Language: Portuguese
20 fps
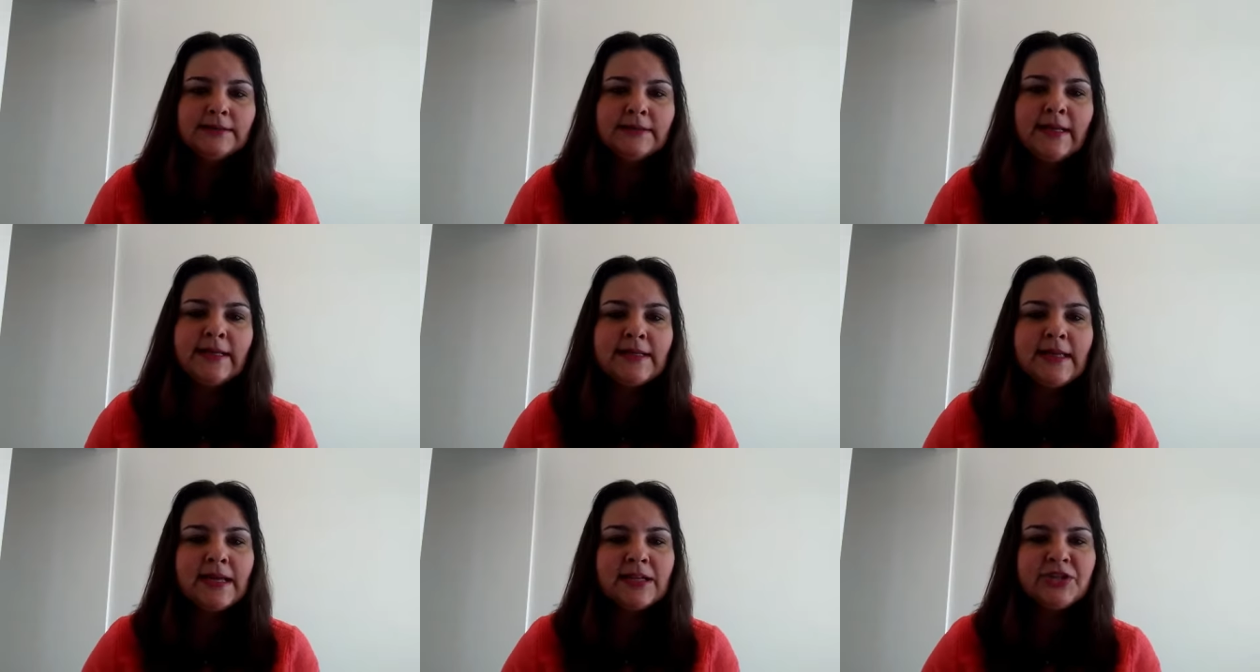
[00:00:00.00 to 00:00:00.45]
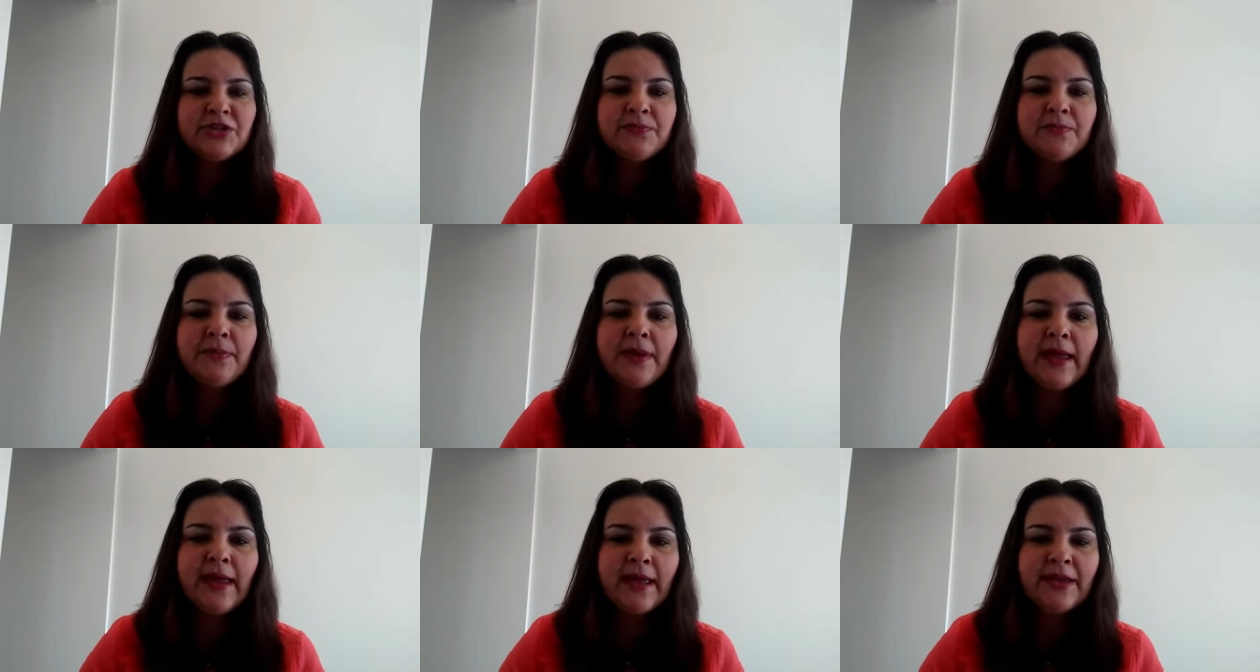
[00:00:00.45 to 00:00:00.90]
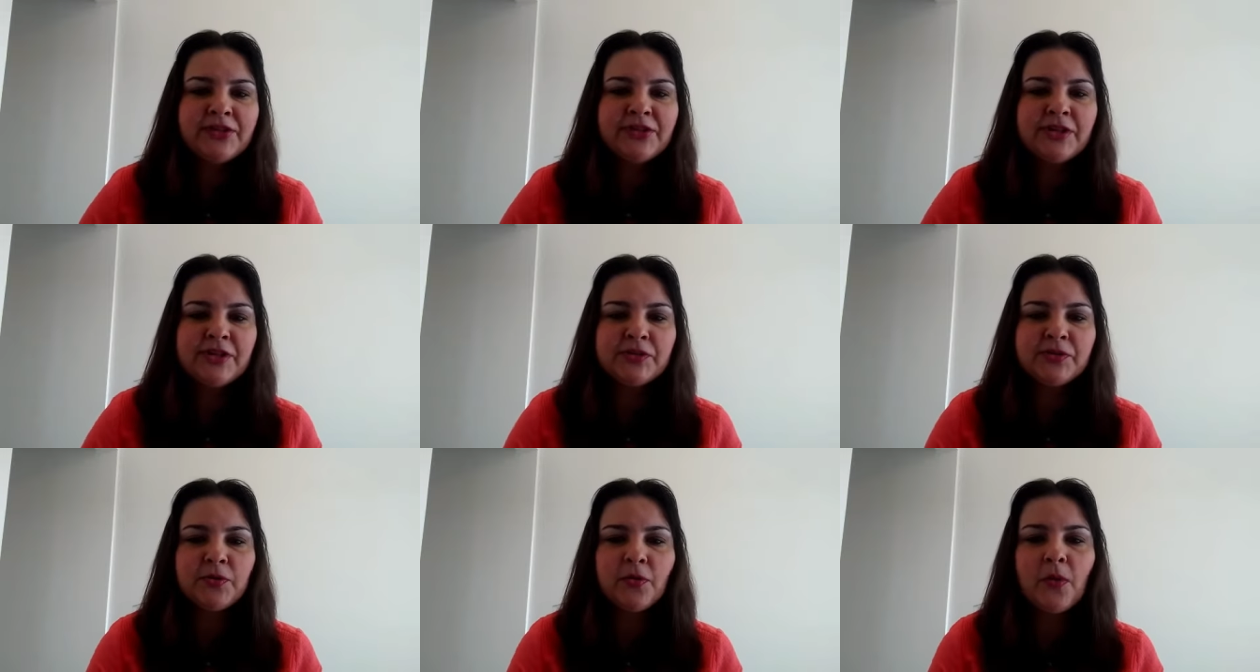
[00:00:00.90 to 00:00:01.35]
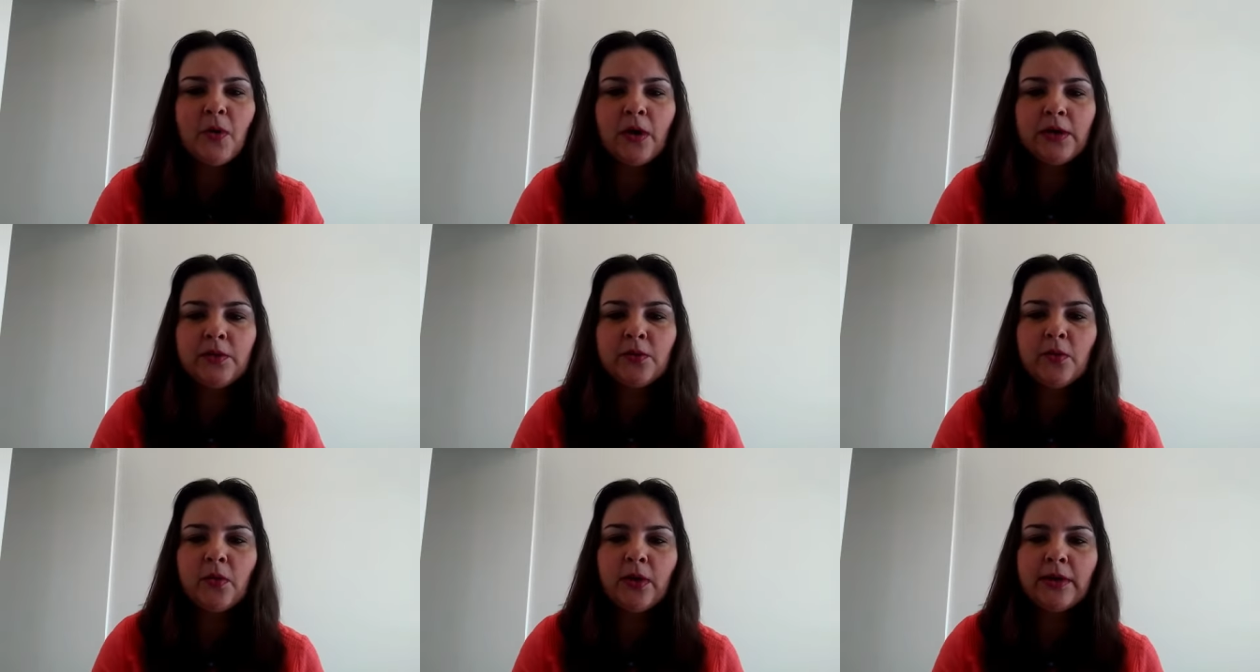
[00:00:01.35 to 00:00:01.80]
Na Idade Média, a
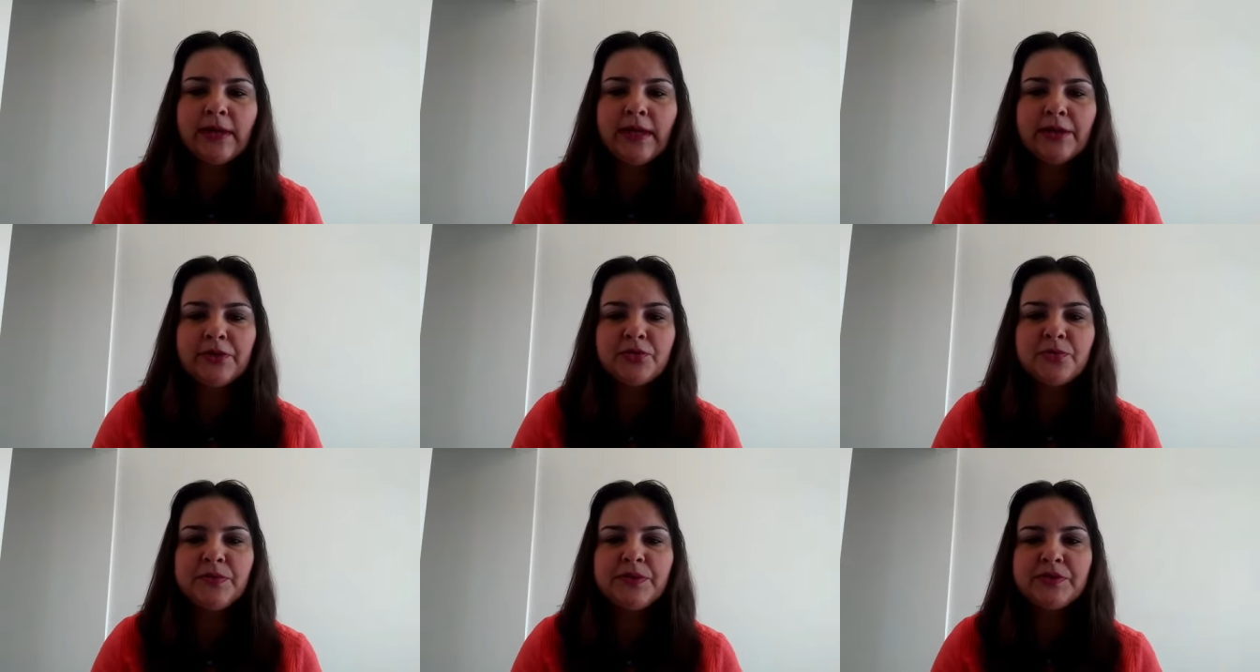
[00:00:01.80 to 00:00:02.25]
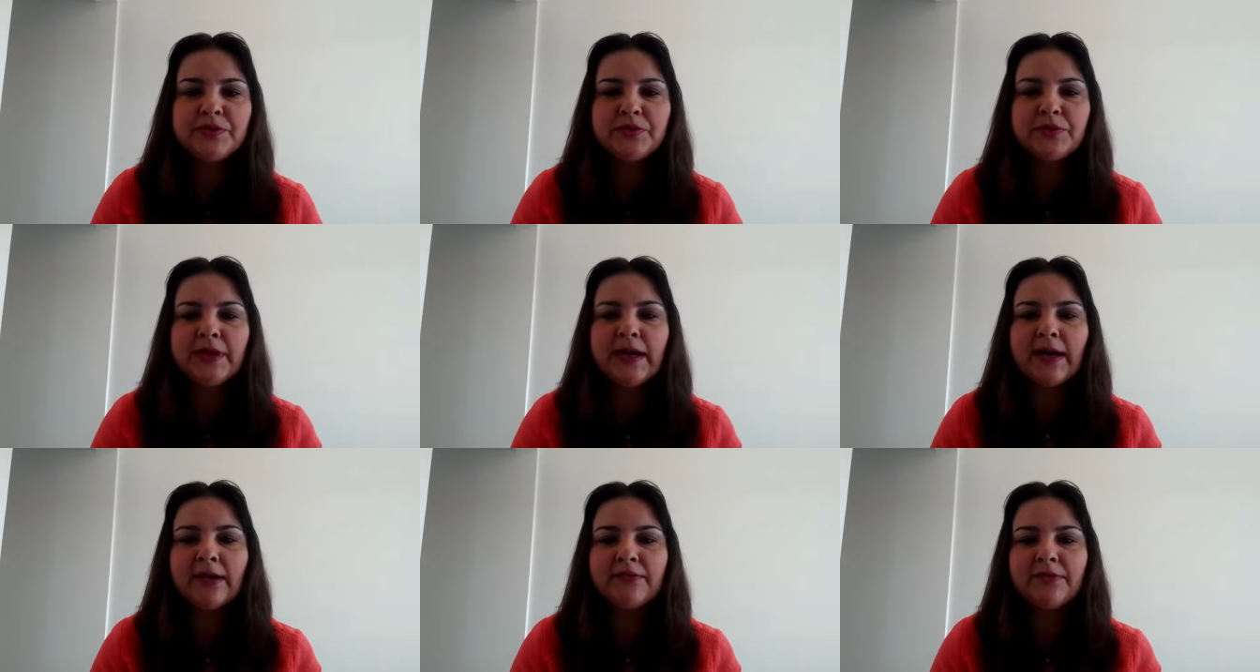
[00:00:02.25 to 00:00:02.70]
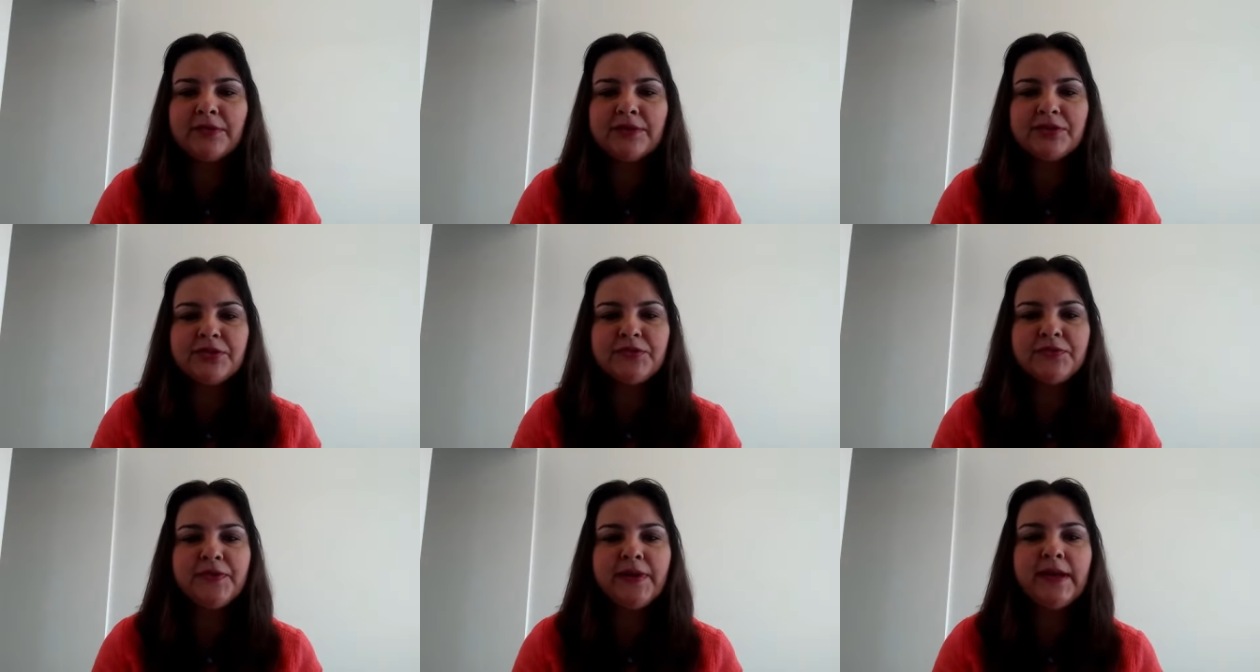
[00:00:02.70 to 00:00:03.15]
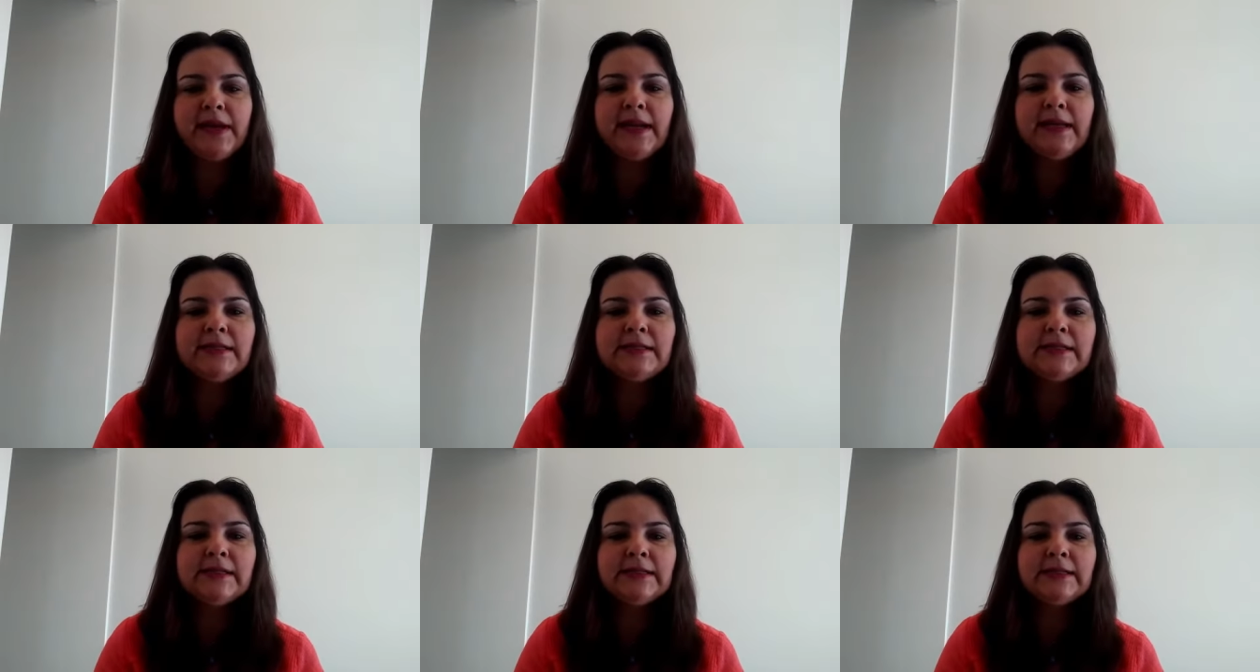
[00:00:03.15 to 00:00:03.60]
escola e o colégio misturavam as
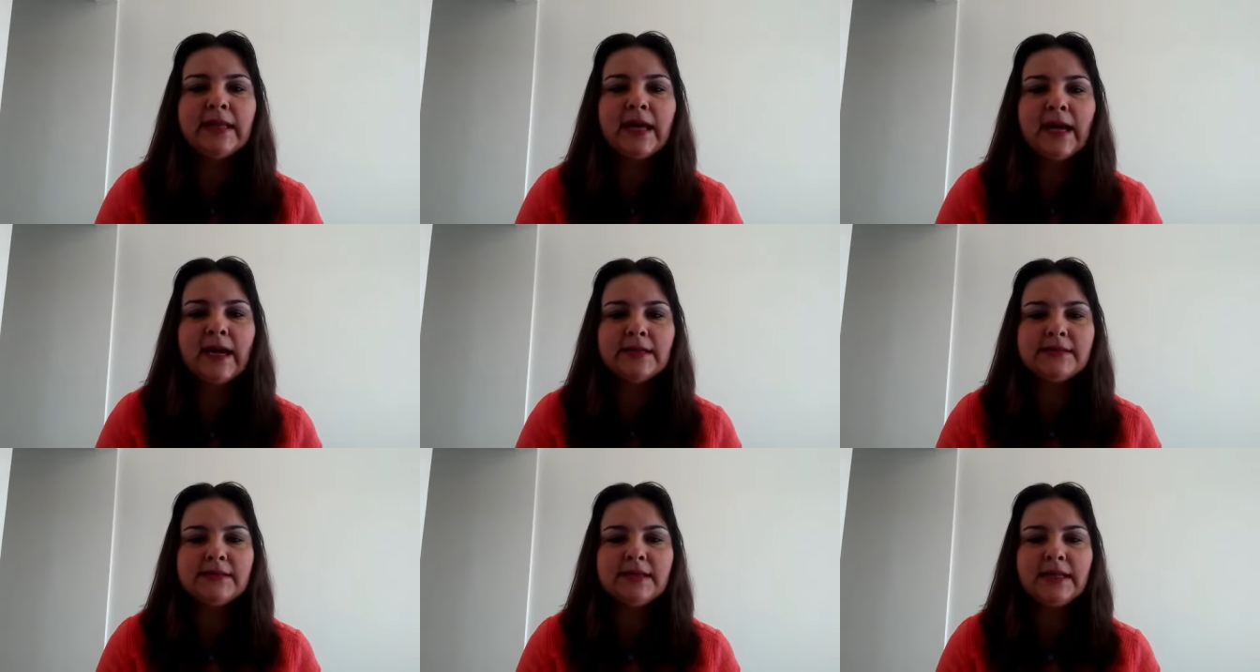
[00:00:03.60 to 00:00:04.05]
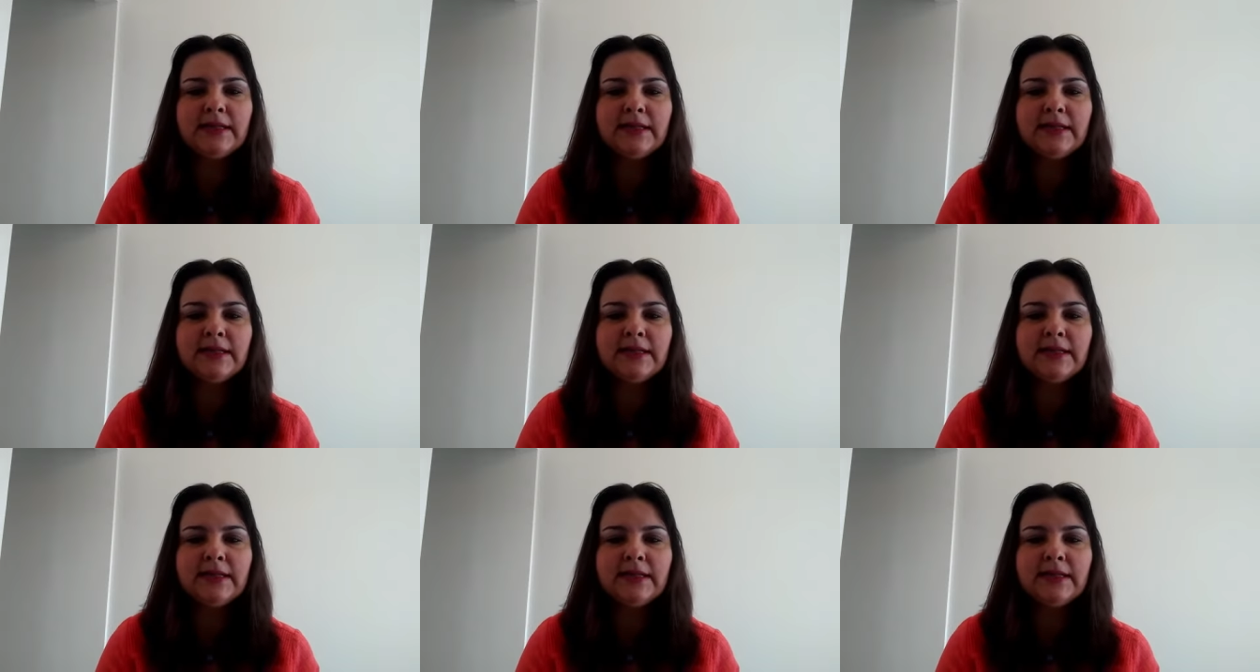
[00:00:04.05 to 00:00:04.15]
diferentes idades,